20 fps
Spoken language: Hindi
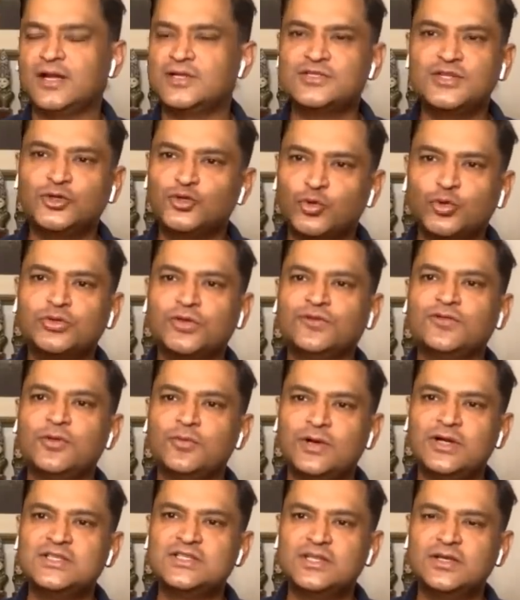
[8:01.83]
दैट इज द ट्रूथ ऑफ
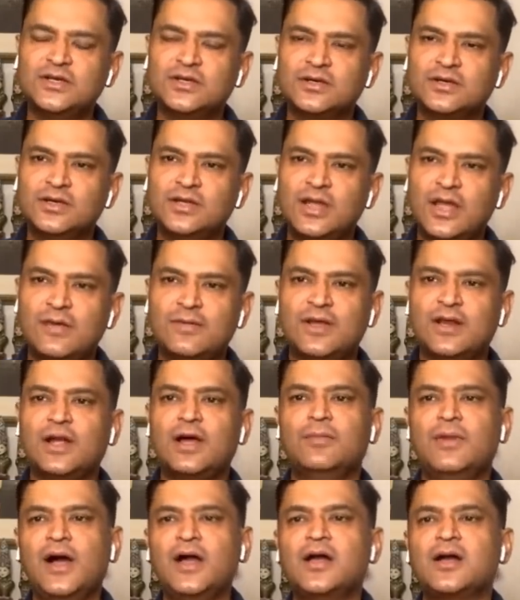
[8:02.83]
द वर्ल्ड सर
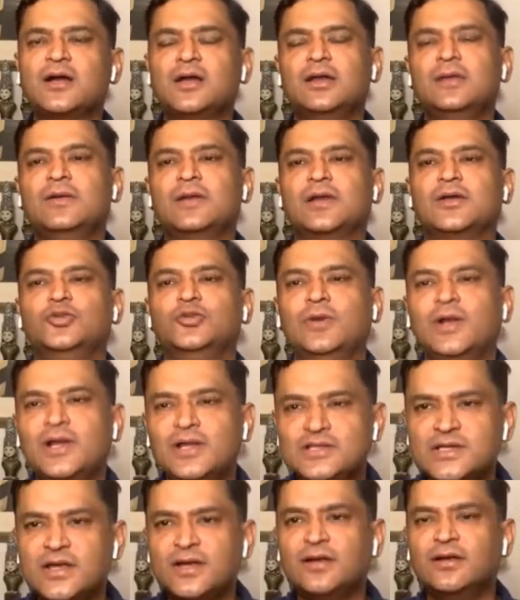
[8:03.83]
अमेरिका भागा कल अमेरिका
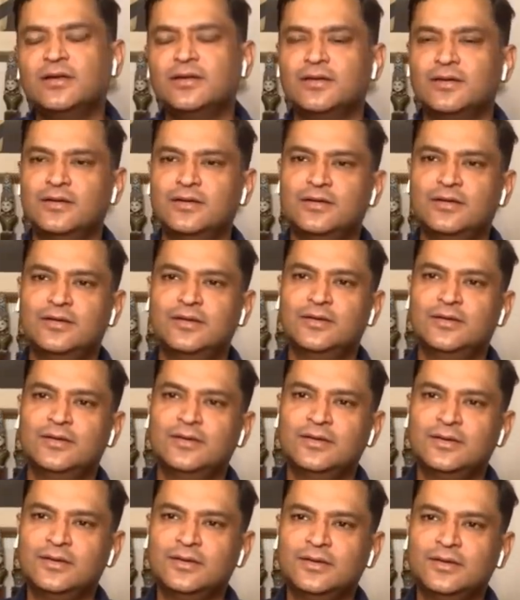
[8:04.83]
दोबारा आ
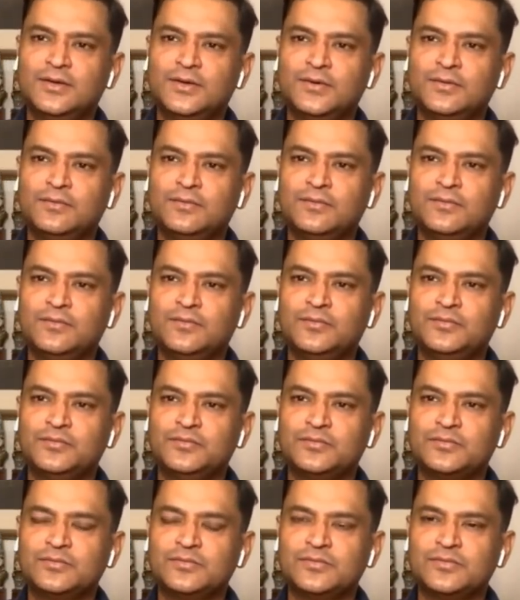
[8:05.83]
जाएगा